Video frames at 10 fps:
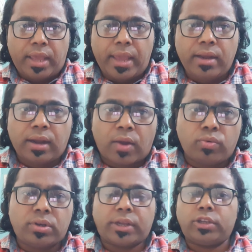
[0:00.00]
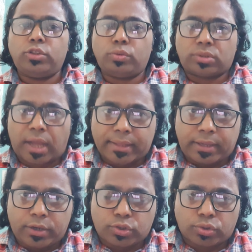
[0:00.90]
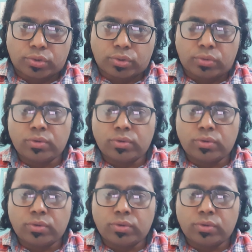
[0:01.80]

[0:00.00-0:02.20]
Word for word: এই রাউন্ডটা কিন্তু তাদের জন্য